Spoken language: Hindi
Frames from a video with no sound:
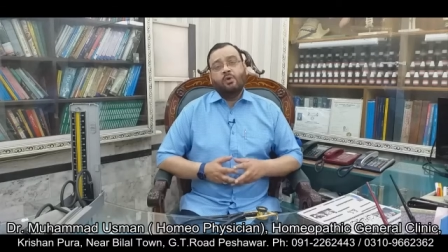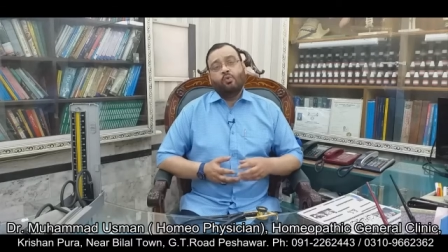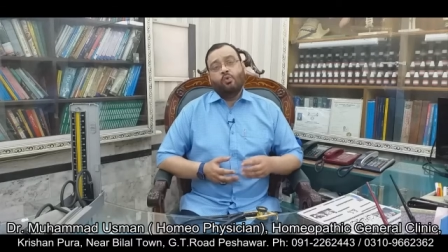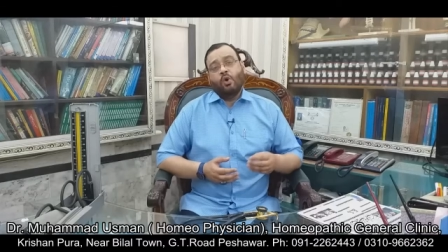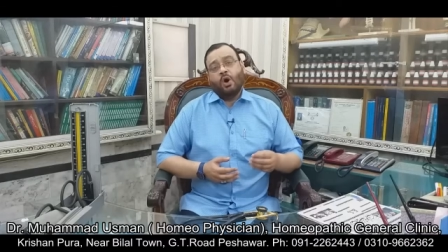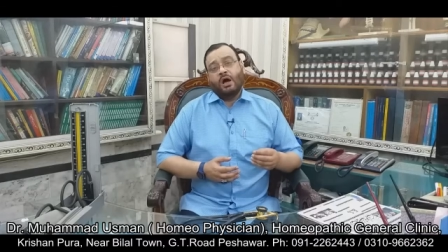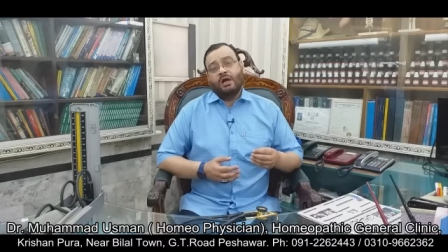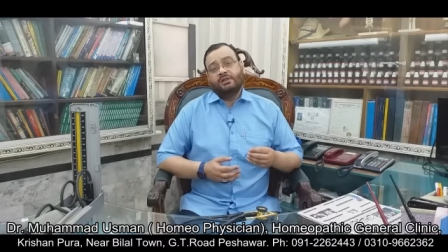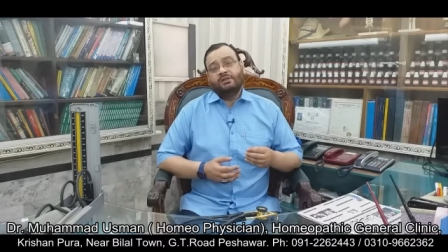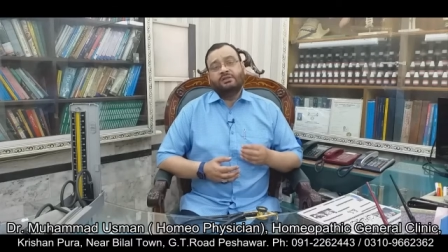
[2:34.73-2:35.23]

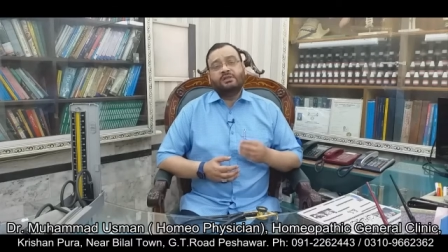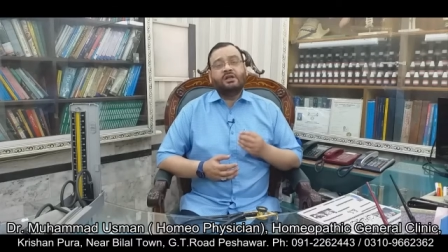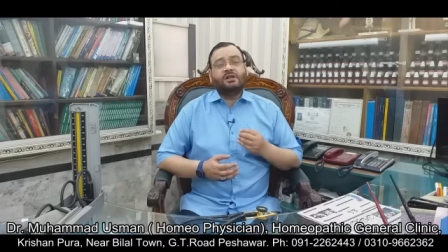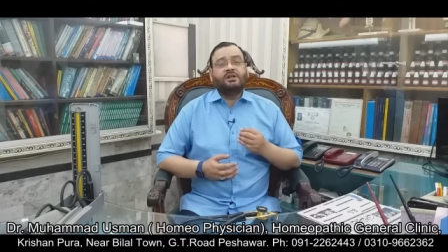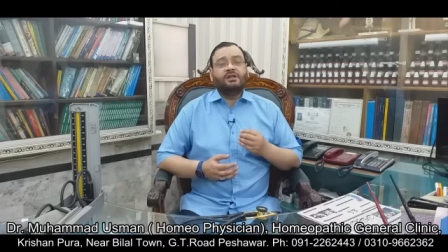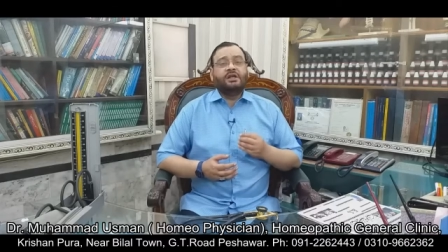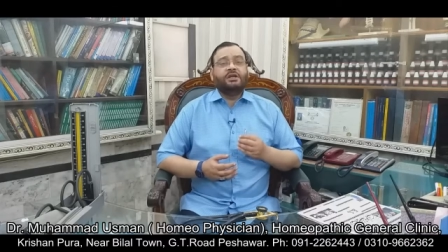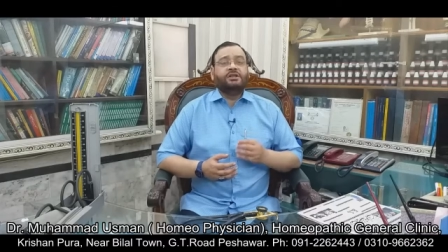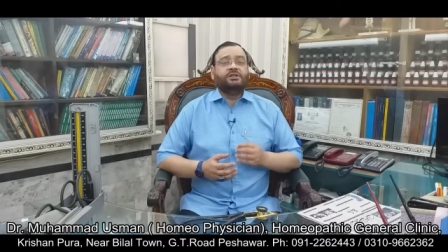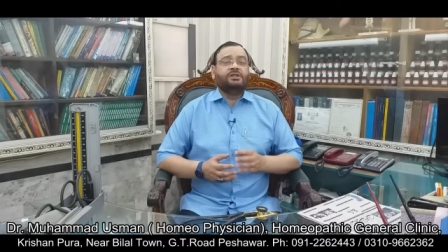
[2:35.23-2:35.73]
वो अंदर
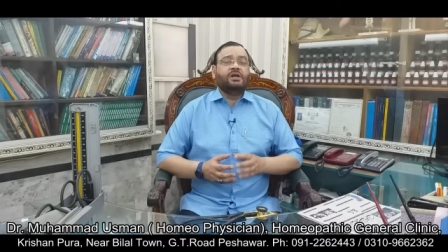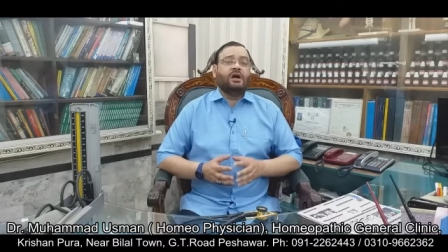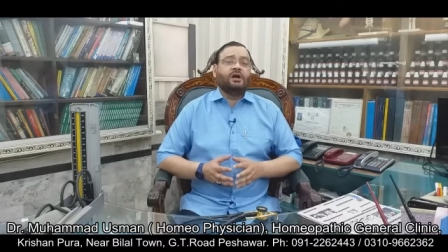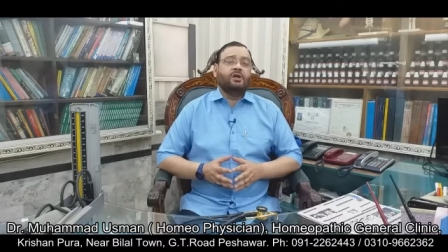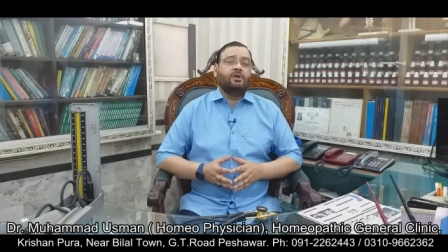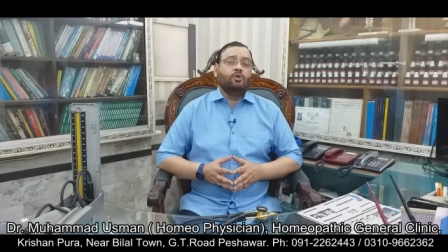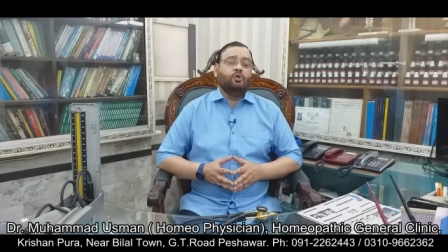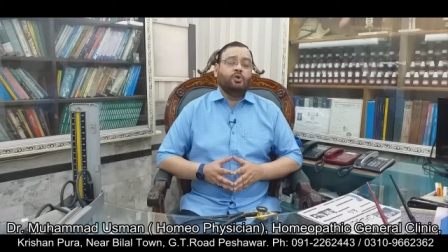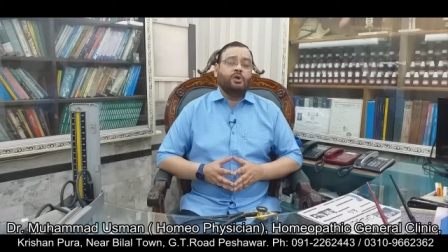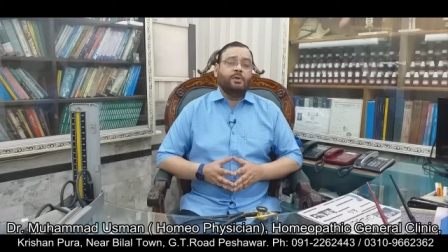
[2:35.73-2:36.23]
नहीं
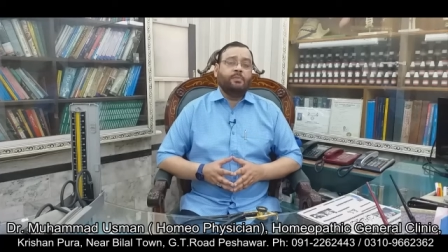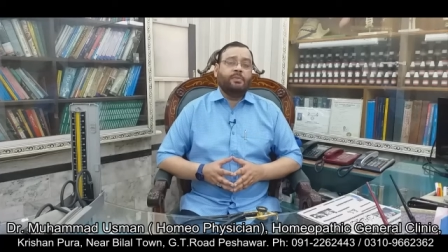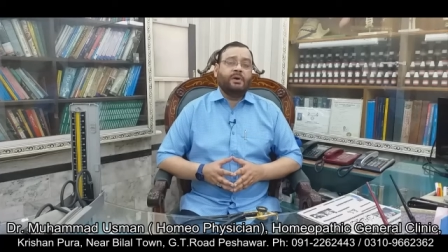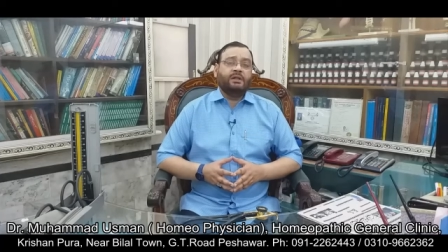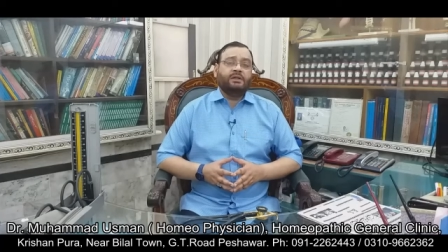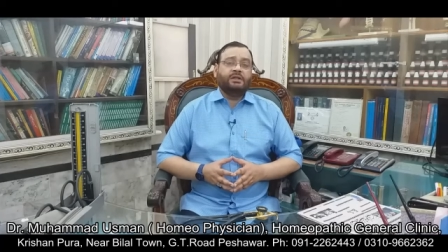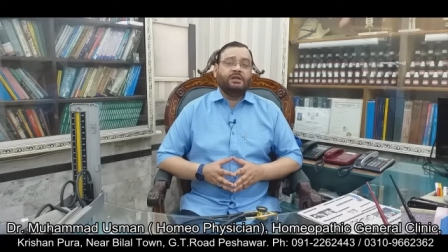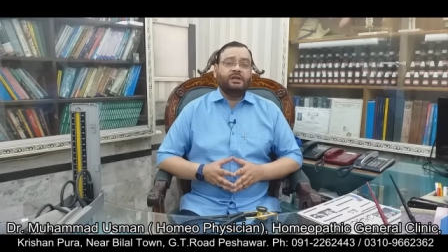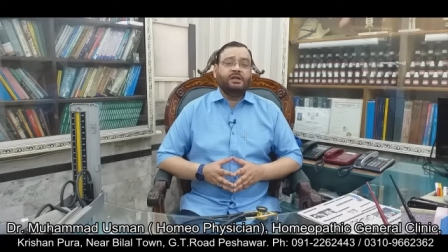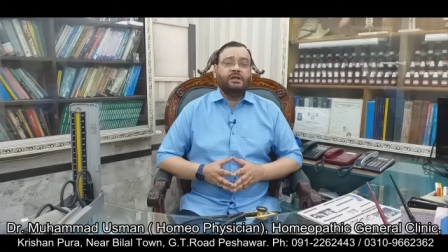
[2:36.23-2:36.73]
दाखिल होने
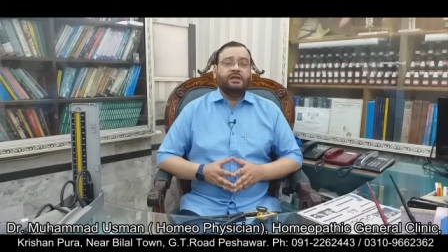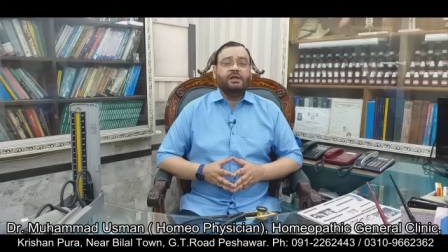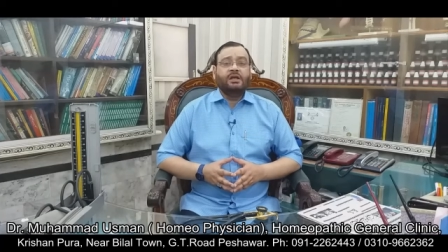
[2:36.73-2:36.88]
पाते